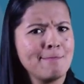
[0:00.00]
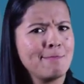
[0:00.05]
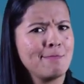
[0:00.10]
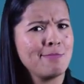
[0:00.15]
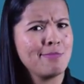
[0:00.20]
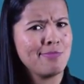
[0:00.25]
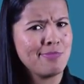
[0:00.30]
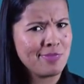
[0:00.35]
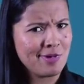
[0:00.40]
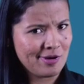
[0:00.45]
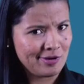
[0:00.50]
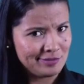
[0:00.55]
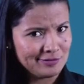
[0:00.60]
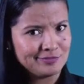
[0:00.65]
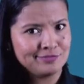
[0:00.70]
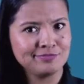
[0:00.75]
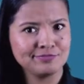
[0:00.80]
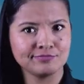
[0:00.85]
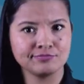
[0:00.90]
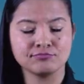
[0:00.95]
Y
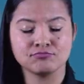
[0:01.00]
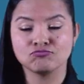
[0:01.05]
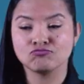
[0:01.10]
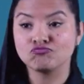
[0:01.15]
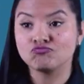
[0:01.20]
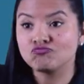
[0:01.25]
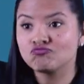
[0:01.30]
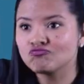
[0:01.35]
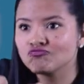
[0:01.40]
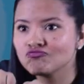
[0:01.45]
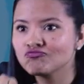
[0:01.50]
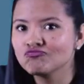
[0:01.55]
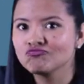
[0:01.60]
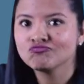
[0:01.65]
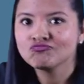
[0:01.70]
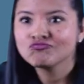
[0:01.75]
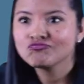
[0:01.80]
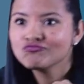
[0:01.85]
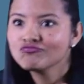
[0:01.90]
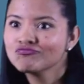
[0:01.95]
socializar el tema
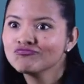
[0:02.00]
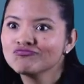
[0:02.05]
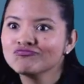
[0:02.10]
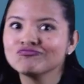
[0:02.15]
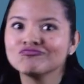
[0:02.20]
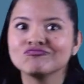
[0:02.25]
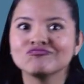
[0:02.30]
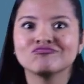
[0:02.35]
que se